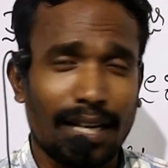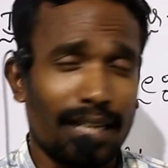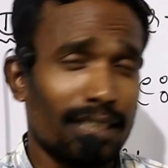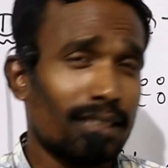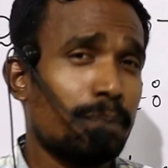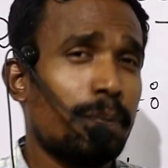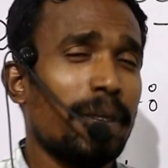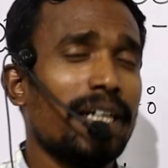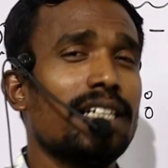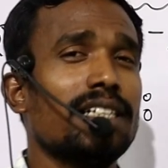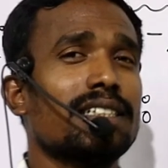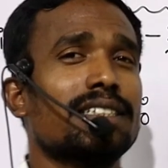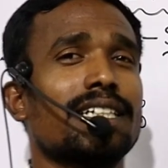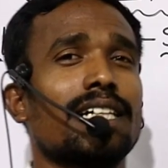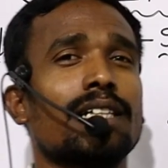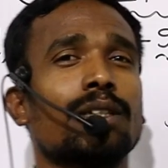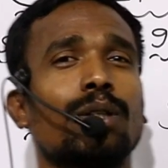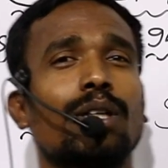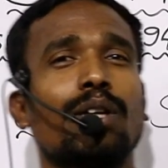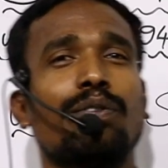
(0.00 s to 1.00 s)

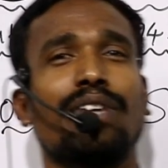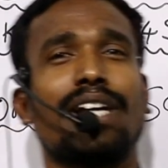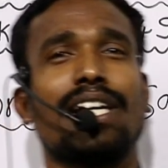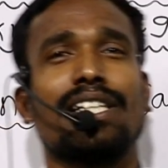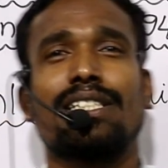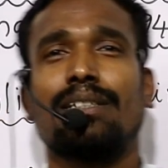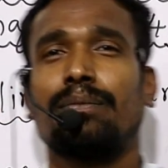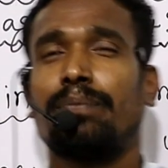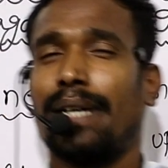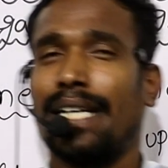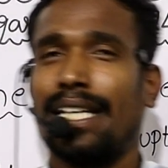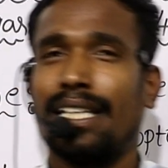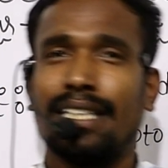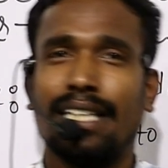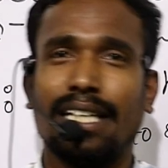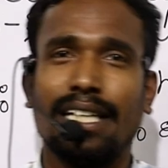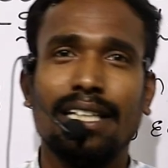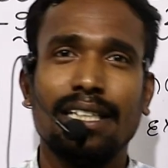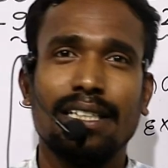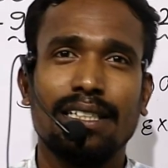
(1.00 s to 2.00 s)
ఎస్పీడీసీఎల్ నోటిఫికేషన్
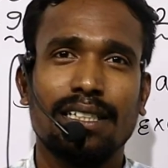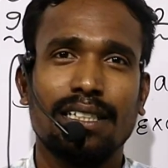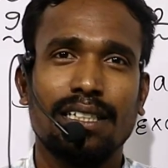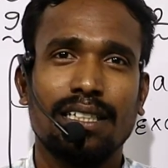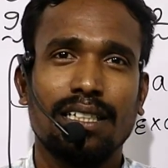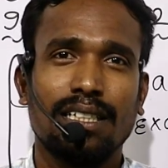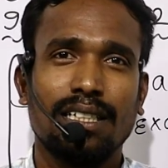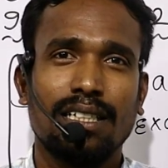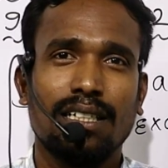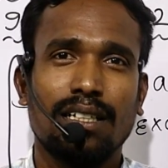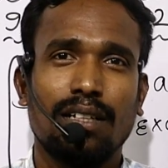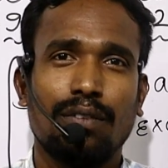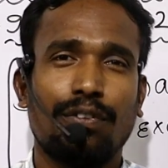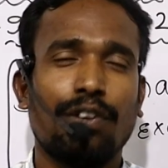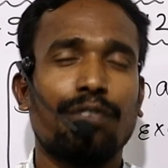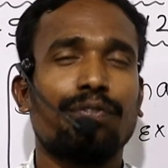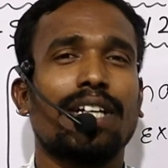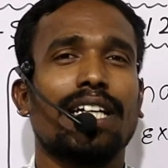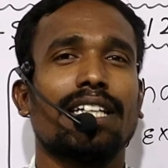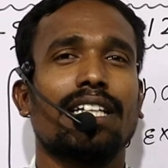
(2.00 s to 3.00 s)
పడింది
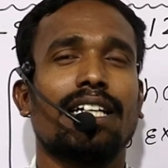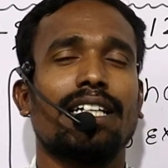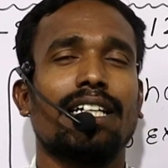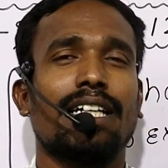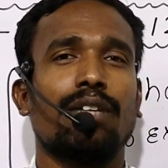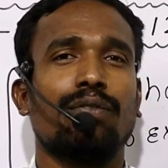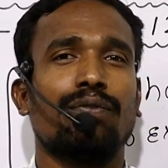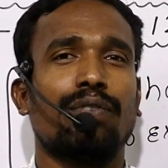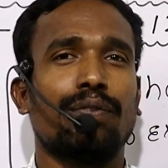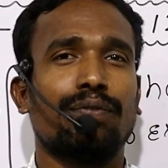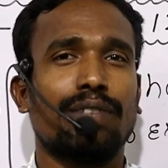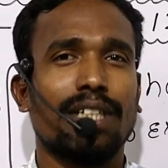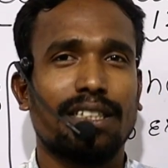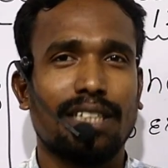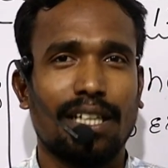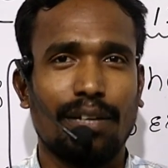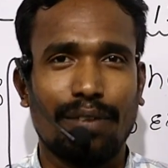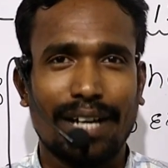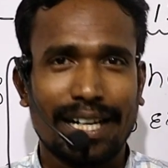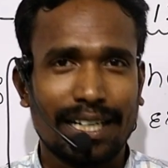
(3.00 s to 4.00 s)
ఫిఫ్టీన్ హండ్రెడ్ అండ్ ఫిఫ్టీ
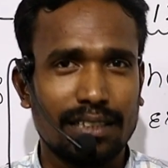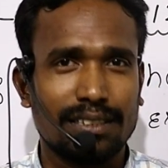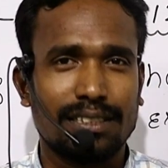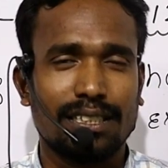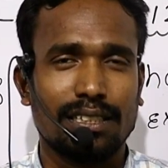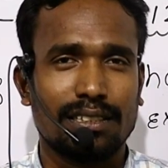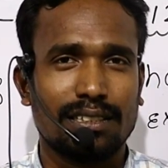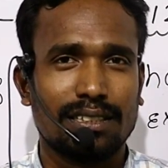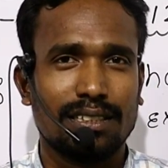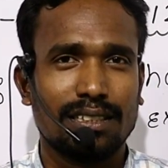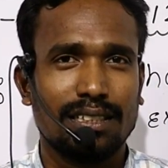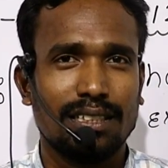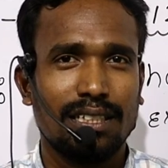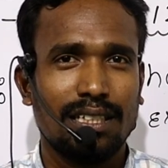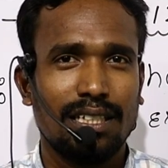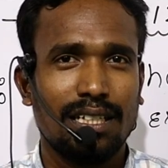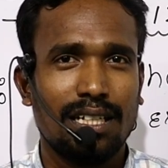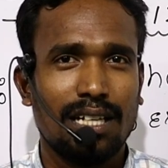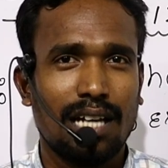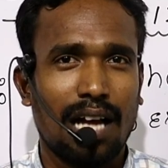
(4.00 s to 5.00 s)
త్రీ వేకెన్సీస్
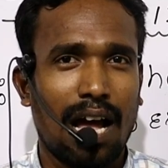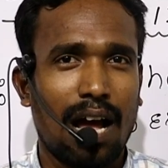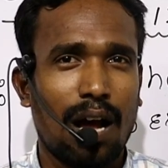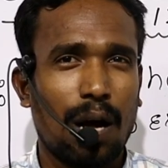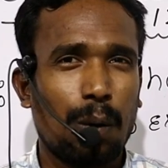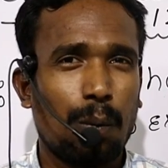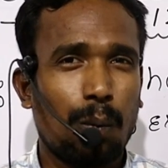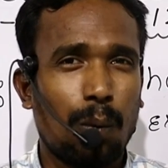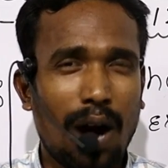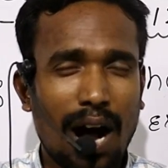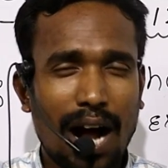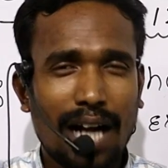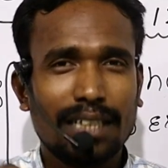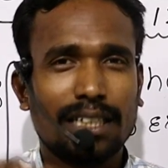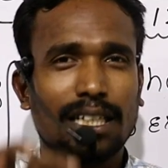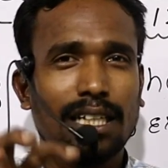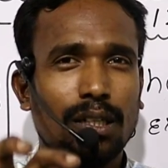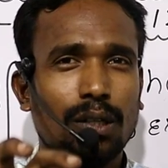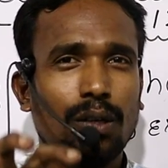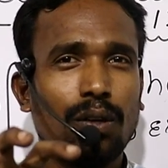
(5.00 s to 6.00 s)

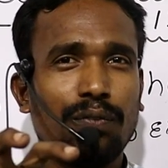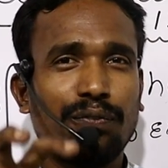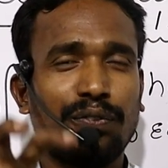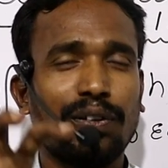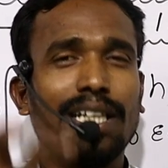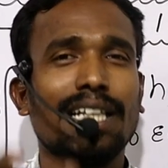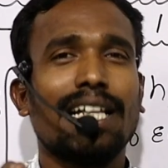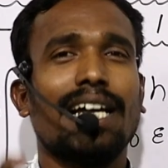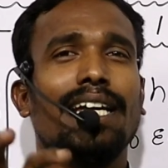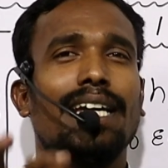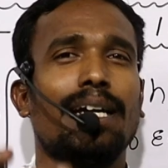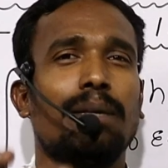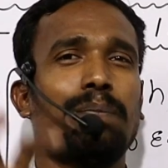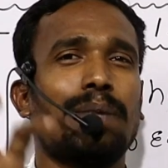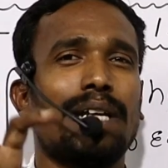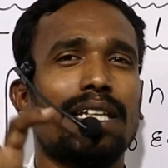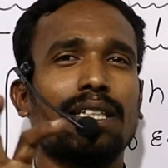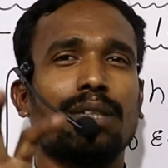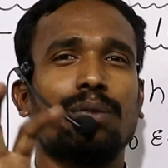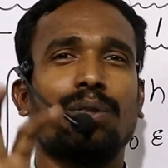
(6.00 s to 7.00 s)
వాటిలో ఫిల్ అయ్యే
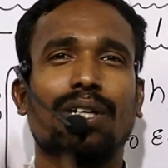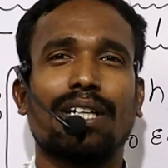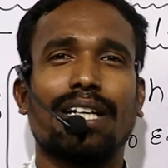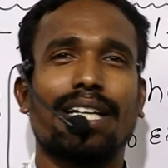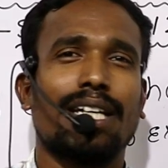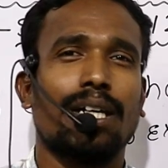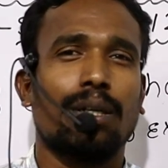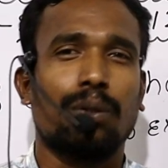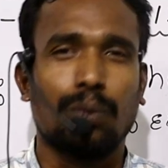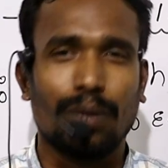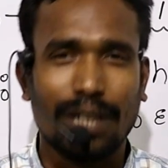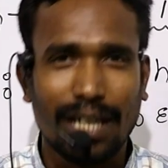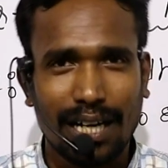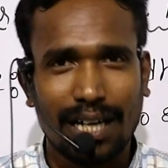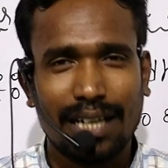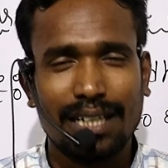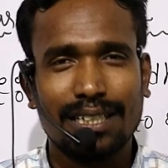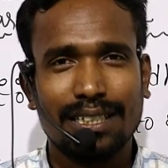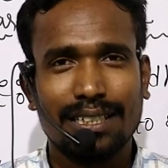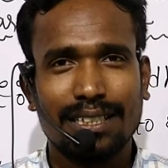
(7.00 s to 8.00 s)
ప్రతి ఒక్కరికి కూడా
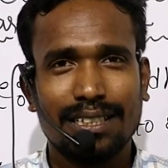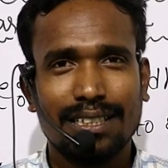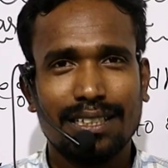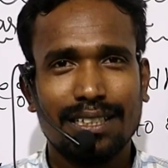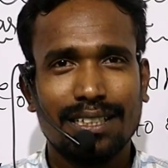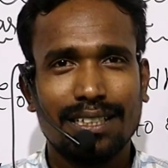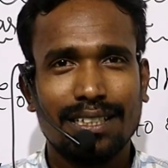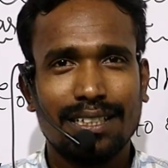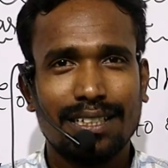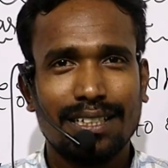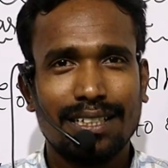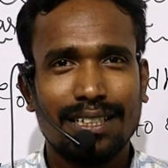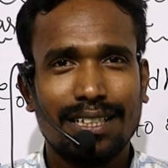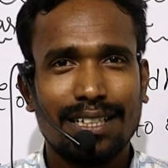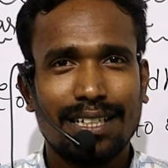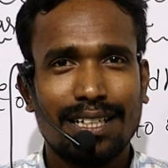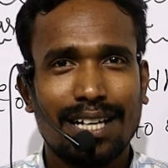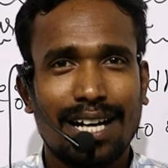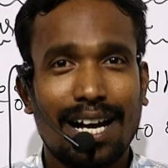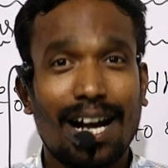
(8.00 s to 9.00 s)

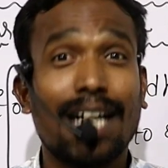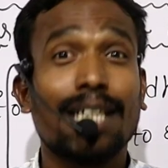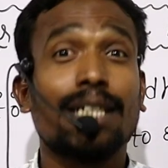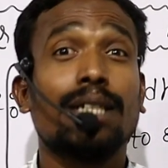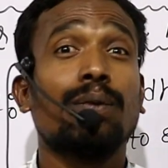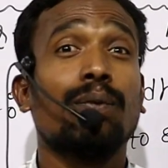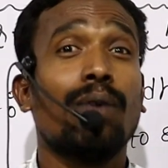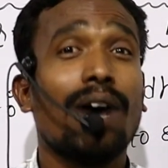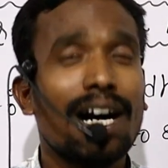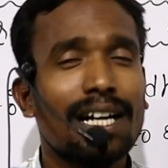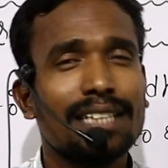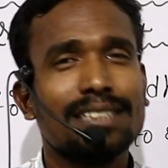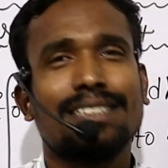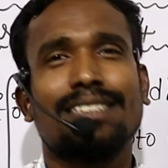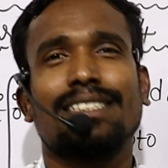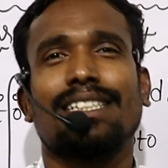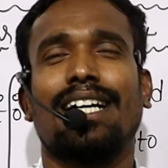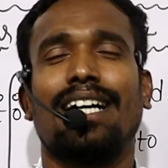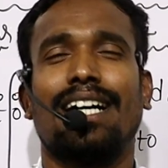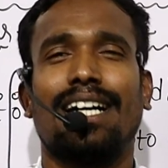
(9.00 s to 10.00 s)

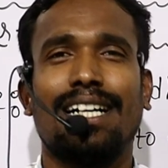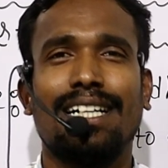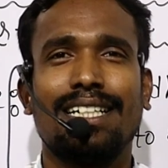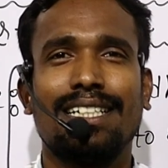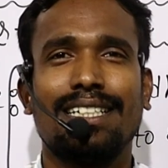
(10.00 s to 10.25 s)
అడ్వాన్స్గా